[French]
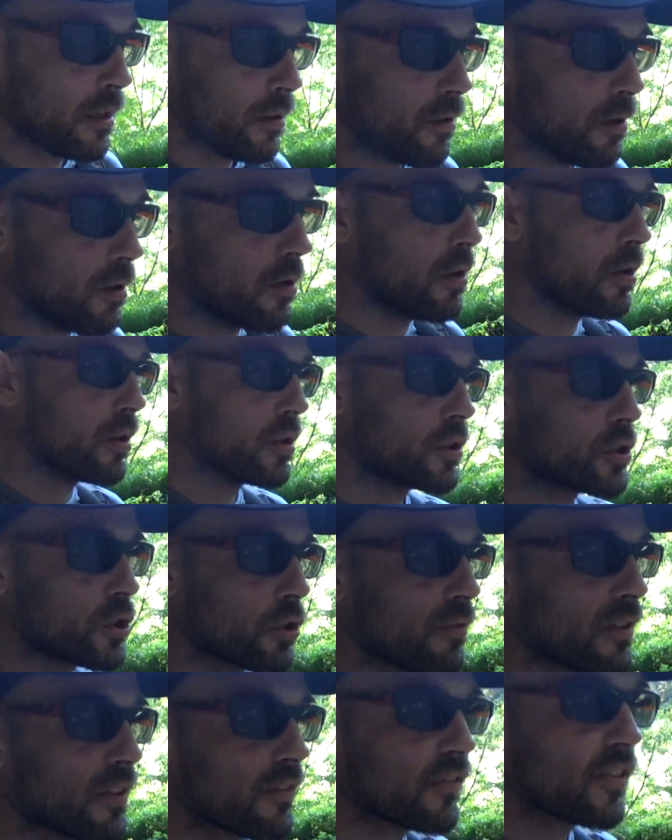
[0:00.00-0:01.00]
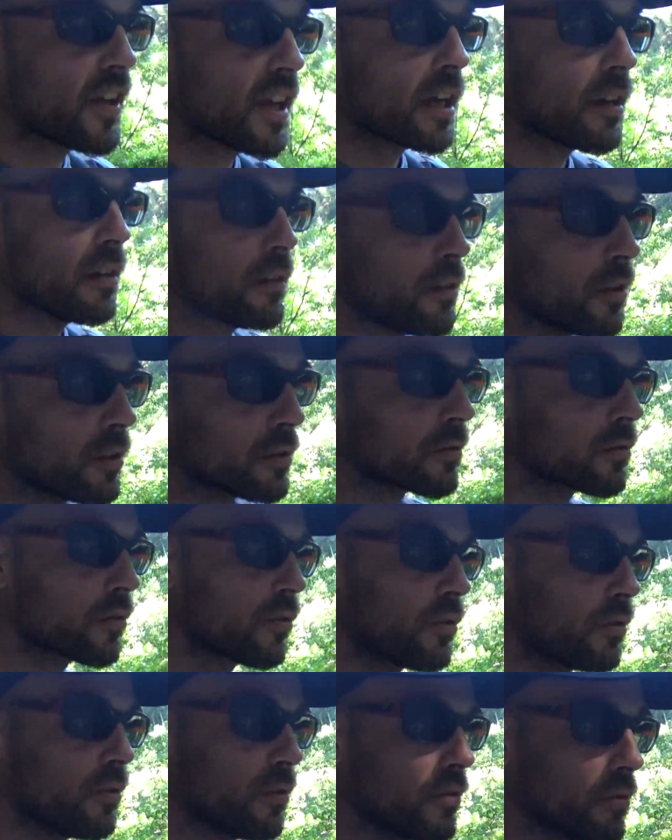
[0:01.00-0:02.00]
euh, je vais faire
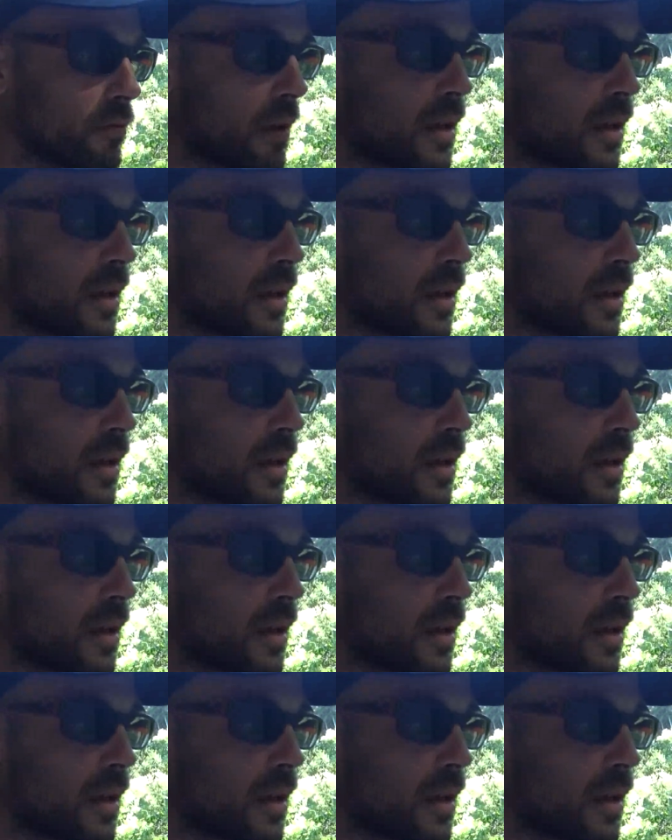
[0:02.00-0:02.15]
entre